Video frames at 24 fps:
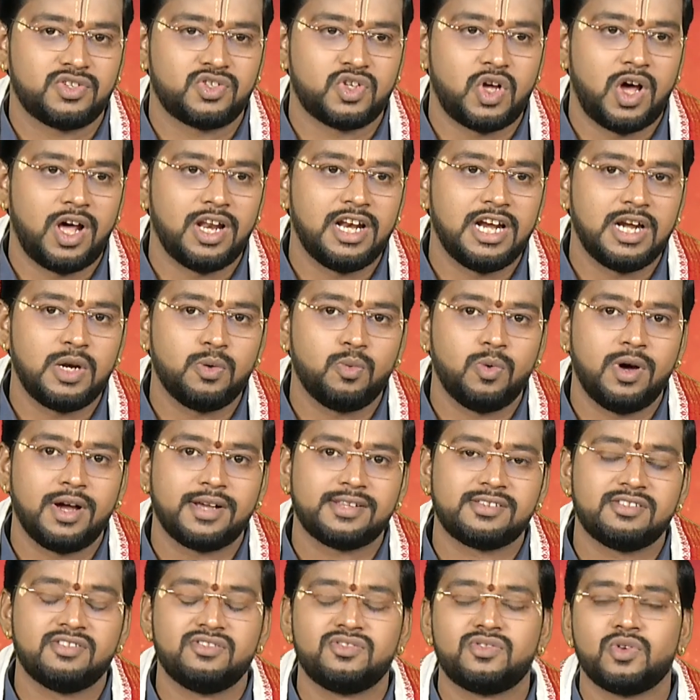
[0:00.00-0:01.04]
சாலிட்
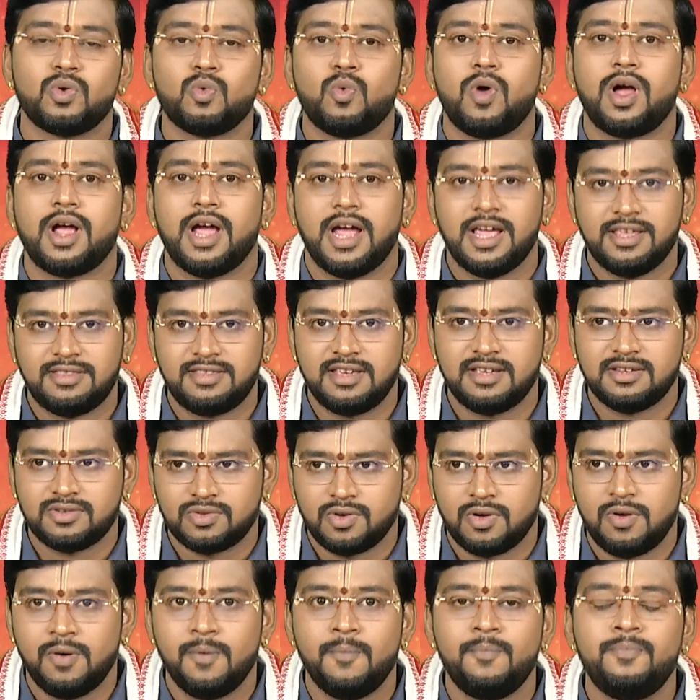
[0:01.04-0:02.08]
ஒர்க்ஸ்ன்னு சொல்லுவாங்க ஐ திங்க் ஸோ